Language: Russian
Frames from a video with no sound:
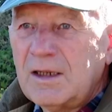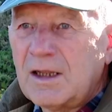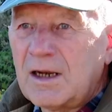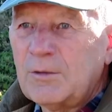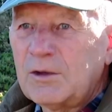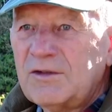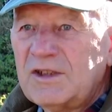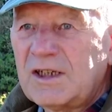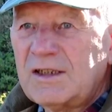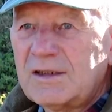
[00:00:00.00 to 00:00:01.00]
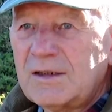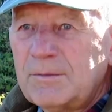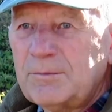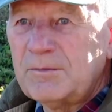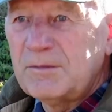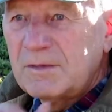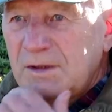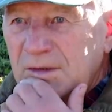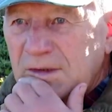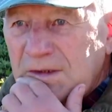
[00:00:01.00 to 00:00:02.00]
А работала в интернате
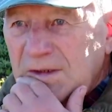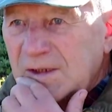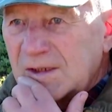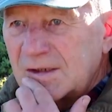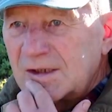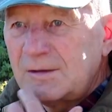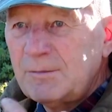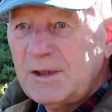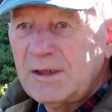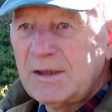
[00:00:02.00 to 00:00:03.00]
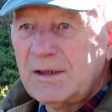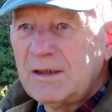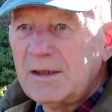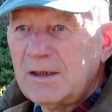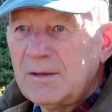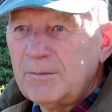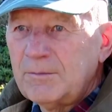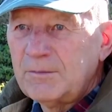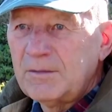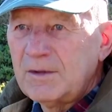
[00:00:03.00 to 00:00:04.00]
с детьми.
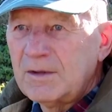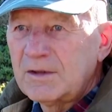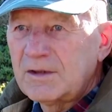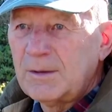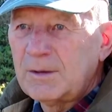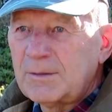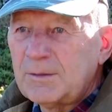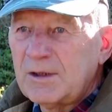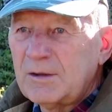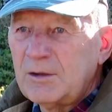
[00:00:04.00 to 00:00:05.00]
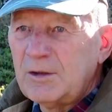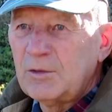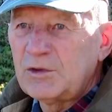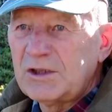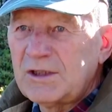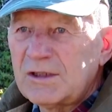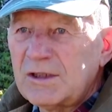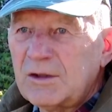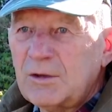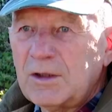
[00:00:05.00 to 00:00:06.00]
С кем она там была, или учительница,
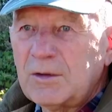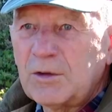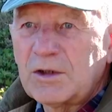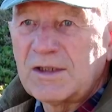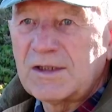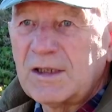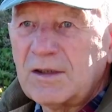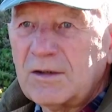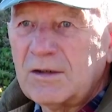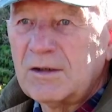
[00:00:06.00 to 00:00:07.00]
или что, я точно не знаю.